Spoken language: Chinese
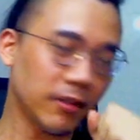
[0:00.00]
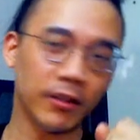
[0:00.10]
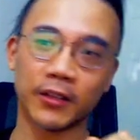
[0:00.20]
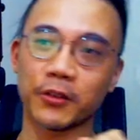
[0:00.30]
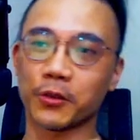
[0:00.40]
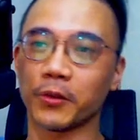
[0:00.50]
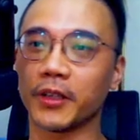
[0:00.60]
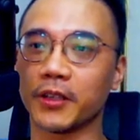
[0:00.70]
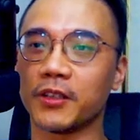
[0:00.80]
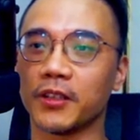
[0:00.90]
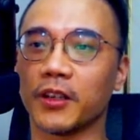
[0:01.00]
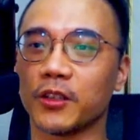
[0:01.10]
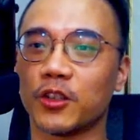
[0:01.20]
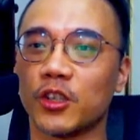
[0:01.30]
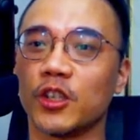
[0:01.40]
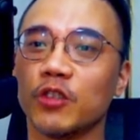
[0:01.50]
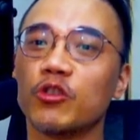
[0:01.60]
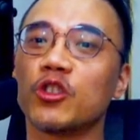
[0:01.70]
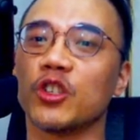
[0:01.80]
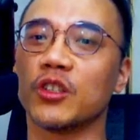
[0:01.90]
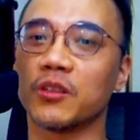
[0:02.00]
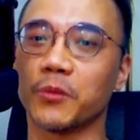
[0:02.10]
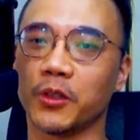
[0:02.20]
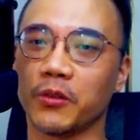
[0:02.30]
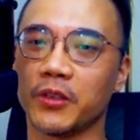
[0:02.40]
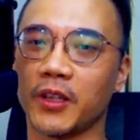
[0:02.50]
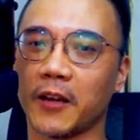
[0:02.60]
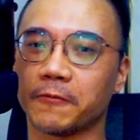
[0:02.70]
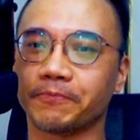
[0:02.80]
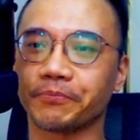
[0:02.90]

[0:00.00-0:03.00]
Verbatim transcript: 那我一开始说了一个词叫“秋吉”，这什么东西啊？